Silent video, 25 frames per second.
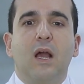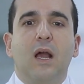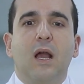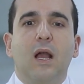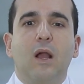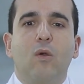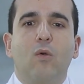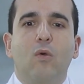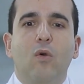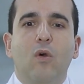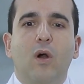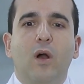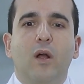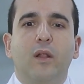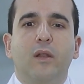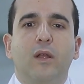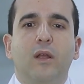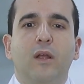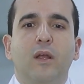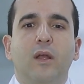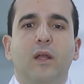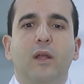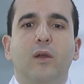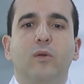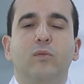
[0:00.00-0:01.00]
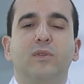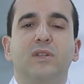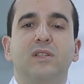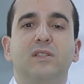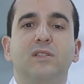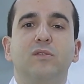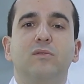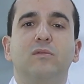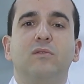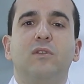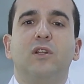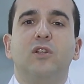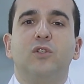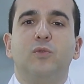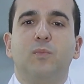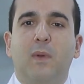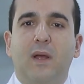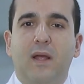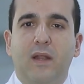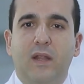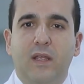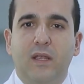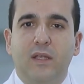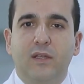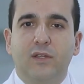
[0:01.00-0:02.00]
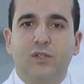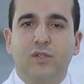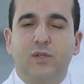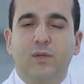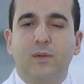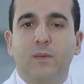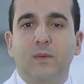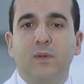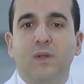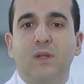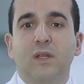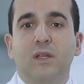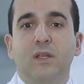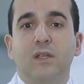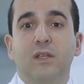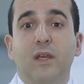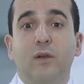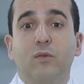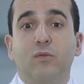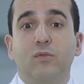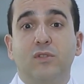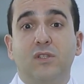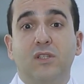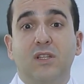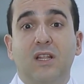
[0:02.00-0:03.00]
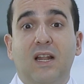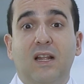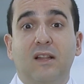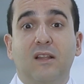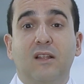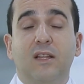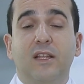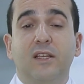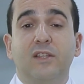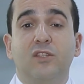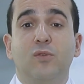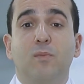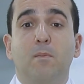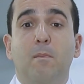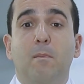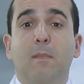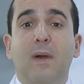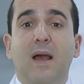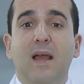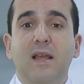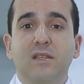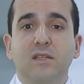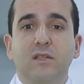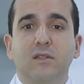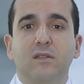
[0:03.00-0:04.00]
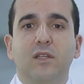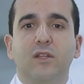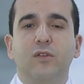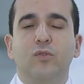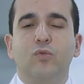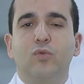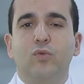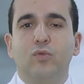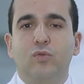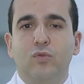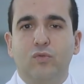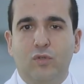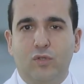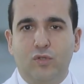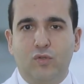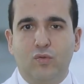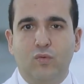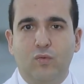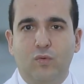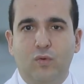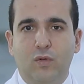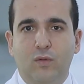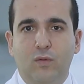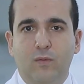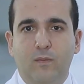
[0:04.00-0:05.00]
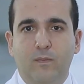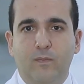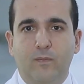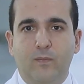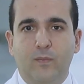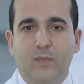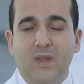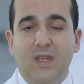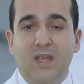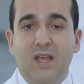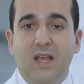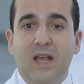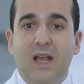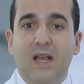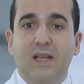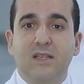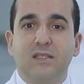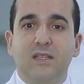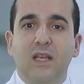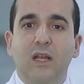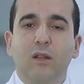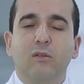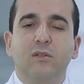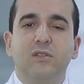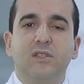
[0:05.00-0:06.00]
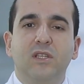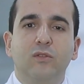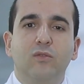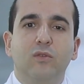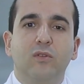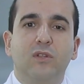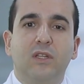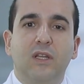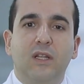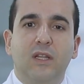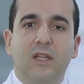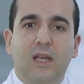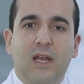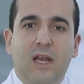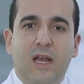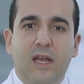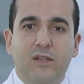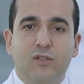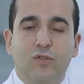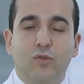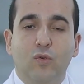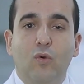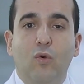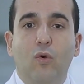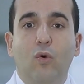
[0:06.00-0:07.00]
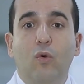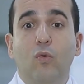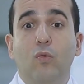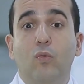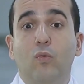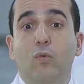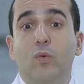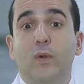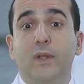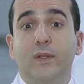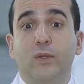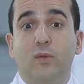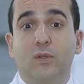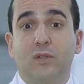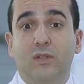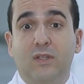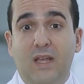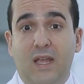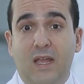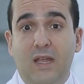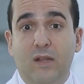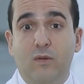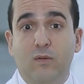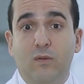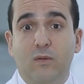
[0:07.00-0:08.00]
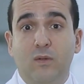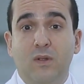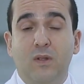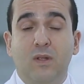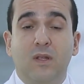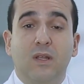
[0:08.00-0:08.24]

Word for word: A córnea é um tecido transparente e é considerada a lente mais anterior do nosso olho. As células endoteliais, ou o endotélio,